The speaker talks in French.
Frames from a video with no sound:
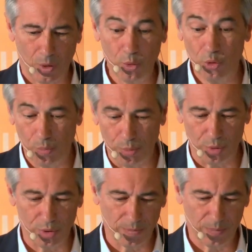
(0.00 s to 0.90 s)
Une de
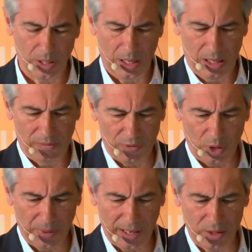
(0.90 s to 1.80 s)
plus. Il va falloir
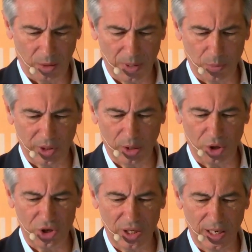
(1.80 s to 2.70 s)
par exemple démontrer
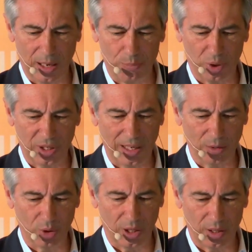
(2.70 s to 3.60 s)
l'origine et la pureté de la
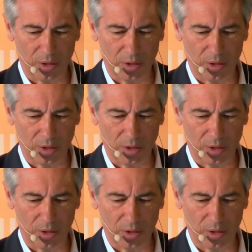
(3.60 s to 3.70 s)
donnée,